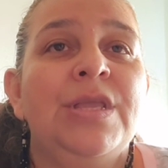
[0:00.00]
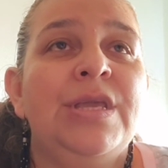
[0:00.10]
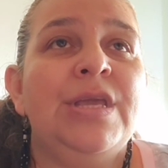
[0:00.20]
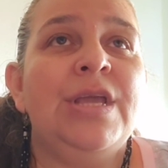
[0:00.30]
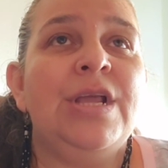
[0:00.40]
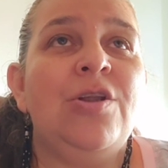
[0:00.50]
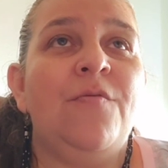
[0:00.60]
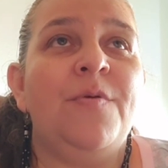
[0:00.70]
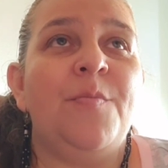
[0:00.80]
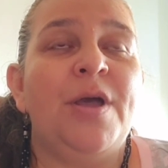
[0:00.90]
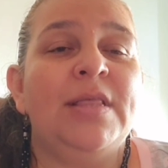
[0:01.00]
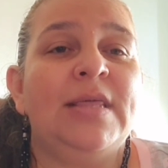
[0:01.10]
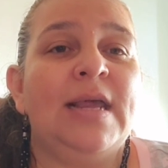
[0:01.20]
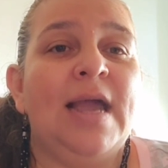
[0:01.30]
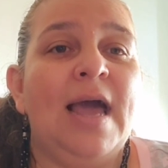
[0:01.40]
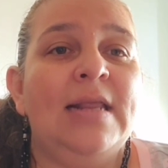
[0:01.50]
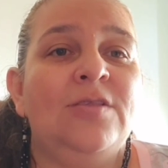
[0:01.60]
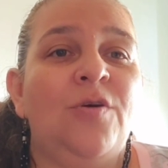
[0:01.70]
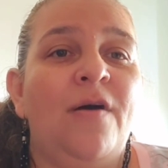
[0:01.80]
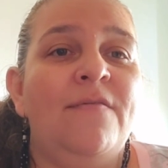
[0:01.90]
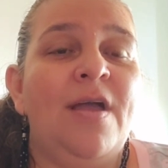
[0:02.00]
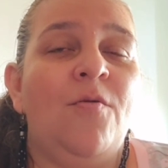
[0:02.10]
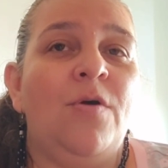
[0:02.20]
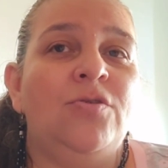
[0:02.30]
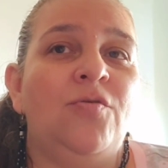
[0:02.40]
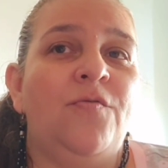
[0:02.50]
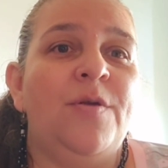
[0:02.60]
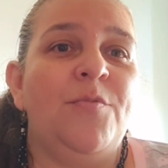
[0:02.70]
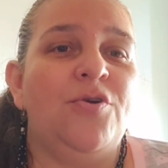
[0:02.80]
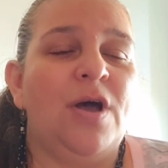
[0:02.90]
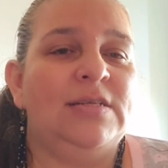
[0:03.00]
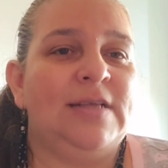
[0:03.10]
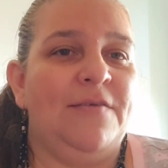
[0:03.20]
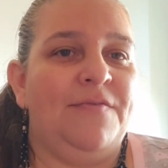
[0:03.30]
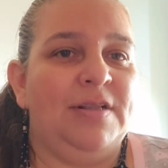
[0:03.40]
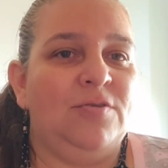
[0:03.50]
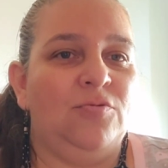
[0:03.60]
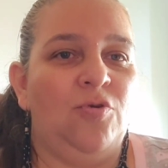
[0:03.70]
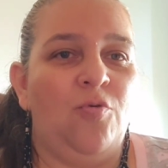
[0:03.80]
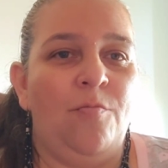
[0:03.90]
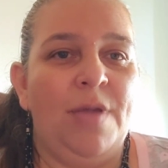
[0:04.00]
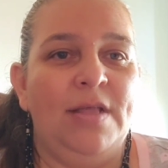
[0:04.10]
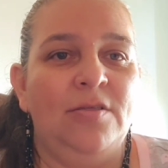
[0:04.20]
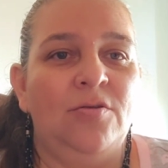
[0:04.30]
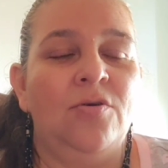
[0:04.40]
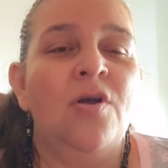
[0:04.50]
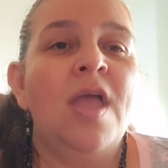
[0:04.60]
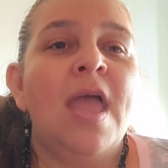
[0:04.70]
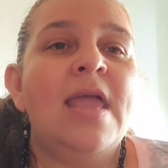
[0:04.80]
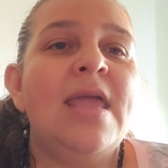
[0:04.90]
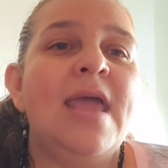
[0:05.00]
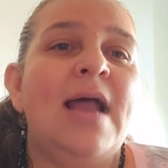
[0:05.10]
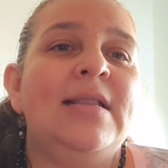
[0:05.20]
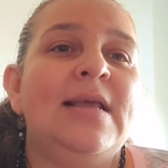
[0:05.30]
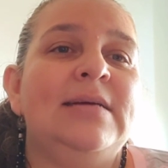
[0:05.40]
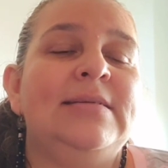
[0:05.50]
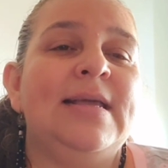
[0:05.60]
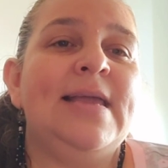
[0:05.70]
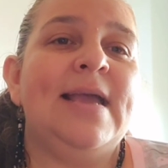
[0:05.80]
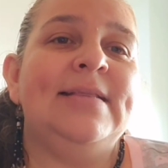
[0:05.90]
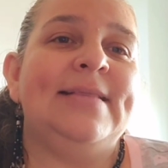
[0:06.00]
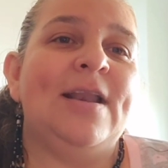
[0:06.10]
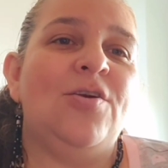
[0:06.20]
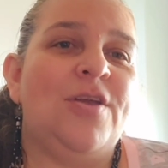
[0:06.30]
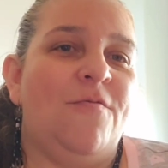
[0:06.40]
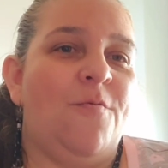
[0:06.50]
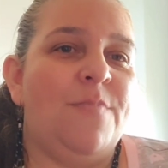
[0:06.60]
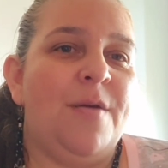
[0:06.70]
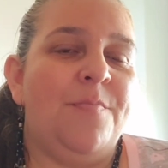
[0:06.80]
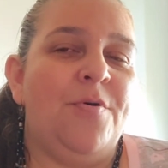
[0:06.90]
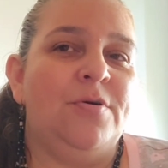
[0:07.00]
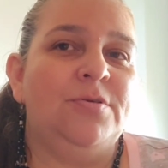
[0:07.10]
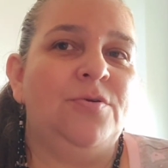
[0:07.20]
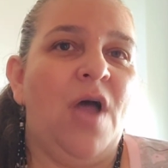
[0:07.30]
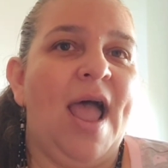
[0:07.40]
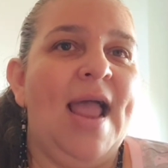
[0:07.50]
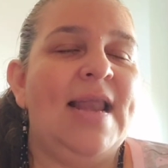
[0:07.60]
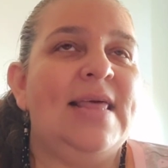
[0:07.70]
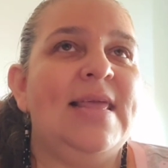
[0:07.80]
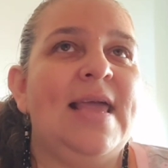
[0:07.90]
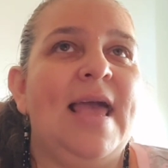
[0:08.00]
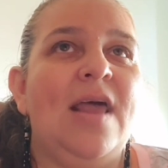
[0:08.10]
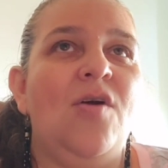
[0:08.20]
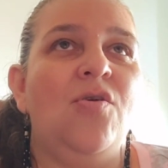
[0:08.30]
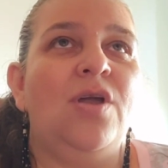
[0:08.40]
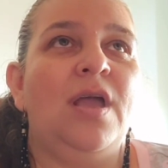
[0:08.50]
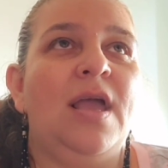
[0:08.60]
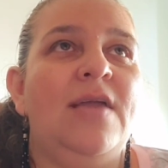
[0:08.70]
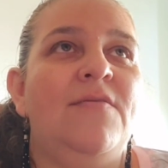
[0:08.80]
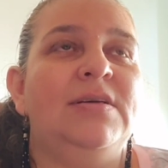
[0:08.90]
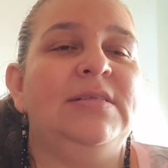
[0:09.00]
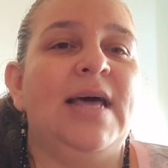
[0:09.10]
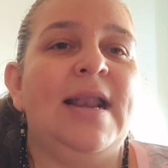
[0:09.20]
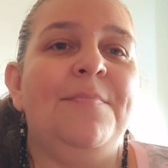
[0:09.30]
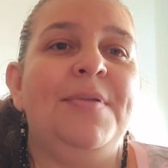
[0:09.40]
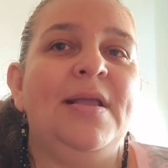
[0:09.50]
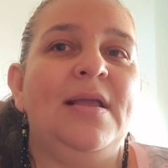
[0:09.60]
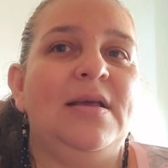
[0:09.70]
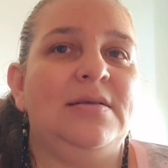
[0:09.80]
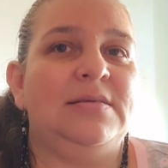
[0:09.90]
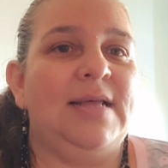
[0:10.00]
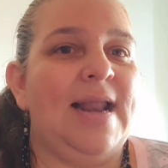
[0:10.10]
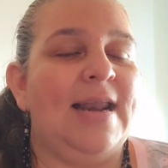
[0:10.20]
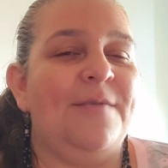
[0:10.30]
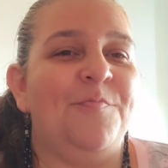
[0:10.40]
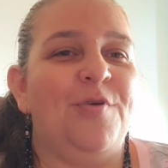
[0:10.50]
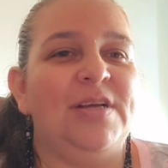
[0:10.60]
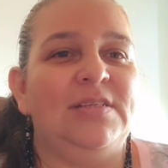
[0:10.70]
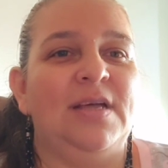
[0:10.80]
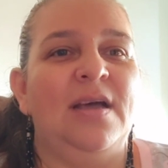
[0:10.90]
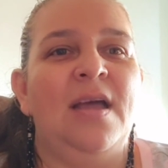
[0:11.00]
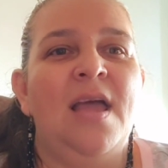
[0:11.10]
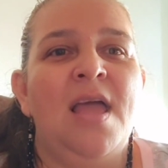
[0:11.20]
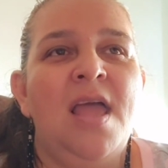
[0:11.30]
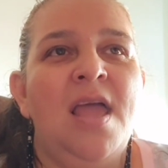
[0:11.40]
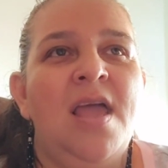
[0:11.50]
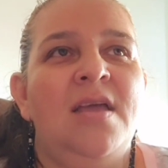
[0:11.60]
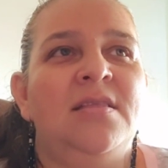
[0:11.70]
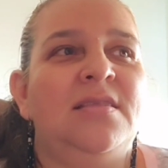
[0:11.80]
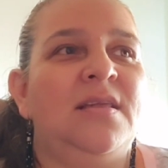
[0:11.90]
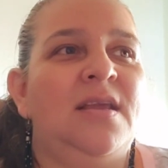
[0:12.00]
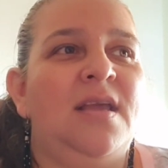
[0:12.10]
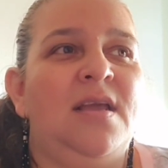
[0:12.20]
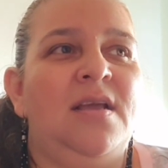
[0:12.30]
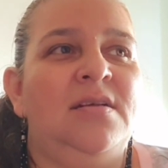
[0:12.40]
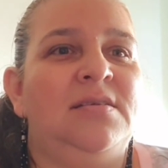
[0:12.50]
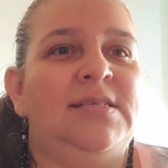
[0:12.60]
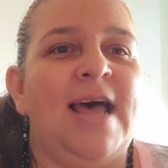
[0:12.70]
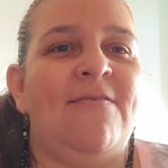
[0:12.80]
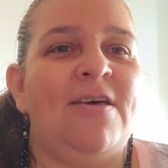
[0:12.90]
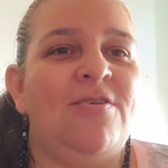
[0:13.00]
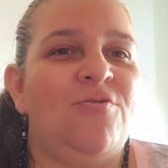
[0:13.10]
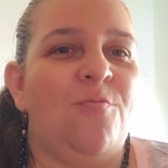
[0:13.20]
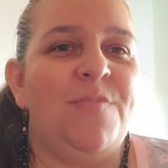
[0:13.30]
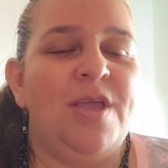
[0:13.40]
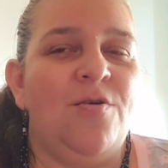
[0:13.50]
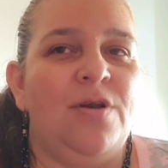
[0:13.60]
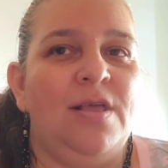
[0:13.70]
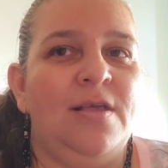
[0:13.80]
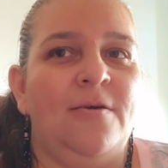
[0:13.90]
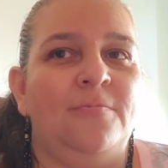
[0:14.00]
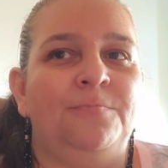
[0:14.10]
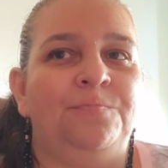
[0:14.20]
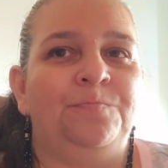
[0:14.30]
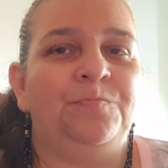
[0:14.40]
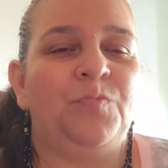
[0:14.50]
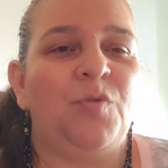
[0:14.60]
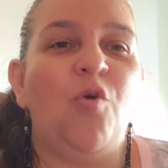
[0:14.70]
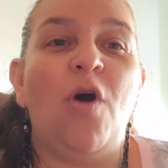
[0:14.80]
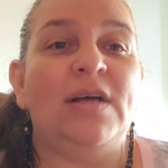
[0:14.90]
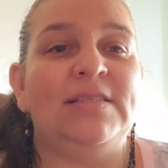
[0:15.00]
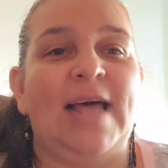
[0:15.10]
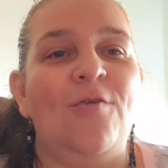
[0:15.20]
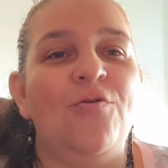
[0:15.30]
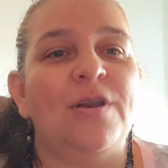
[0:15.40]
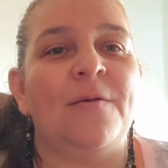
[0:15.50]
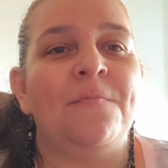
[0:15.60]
Y lo fuimos a entregar y todavía cuando fuimos nos hacía falta un documento. Y al día siguiente lo llevó mi esposo. A él le dijeron que iba a estar la, este, respuesta entre sábado y domingo, le dijeron. O hasta lunes.